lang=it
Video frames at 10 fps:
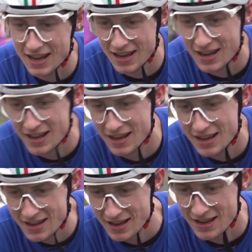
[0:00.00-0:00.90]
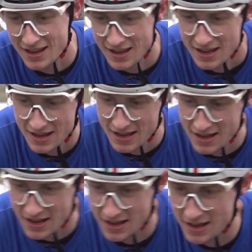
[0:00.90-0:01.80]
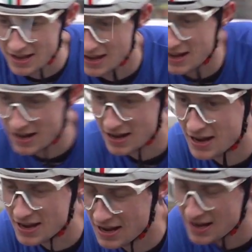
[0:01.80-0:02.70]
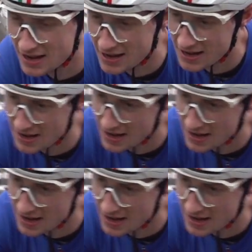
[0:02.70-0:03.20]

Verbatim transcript: campionato regionale Piemonte, Francesco